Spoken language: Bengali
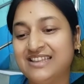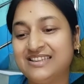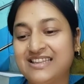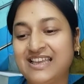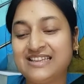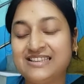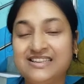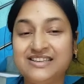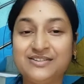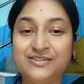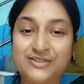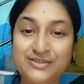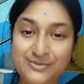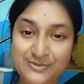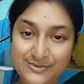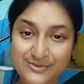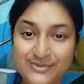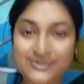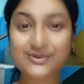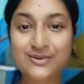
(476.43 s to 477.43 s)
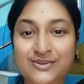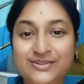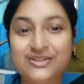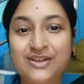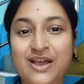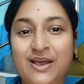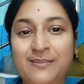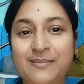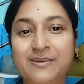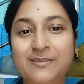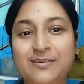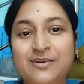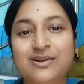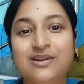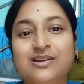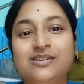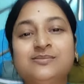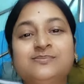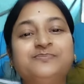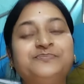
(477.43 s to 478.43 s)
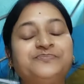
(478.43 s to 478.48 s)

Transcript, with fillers: তাড়াতাড়ি করে সুস্থ হতে হবে বলল